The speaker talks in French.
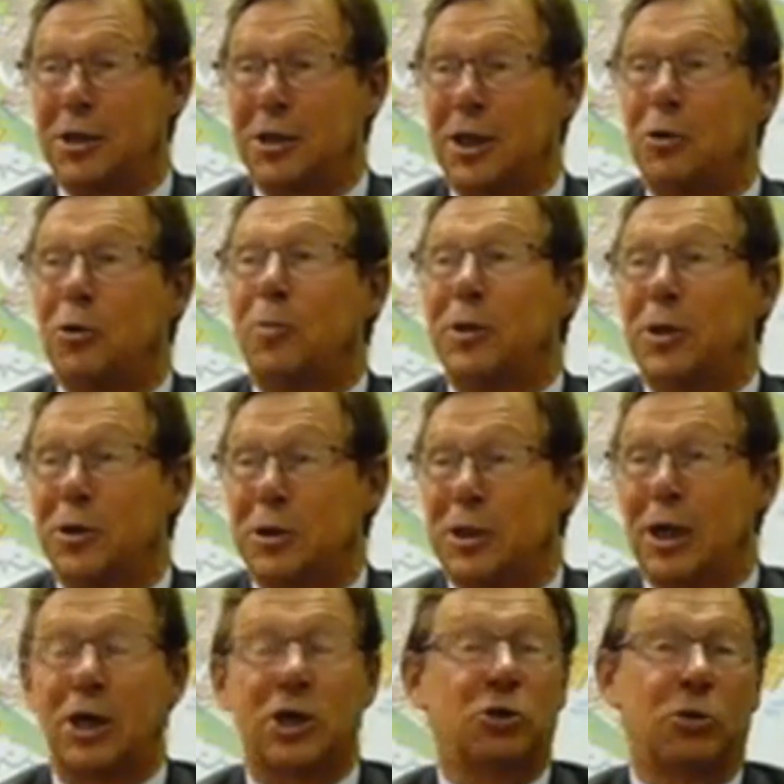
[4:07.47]
quelles sont les
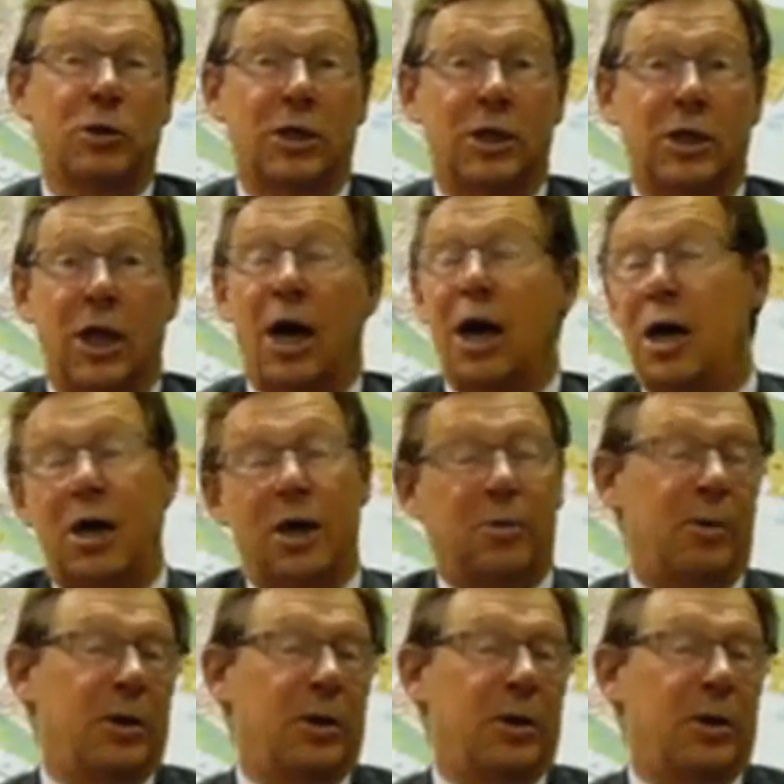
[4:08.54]
compétences des régions, etc.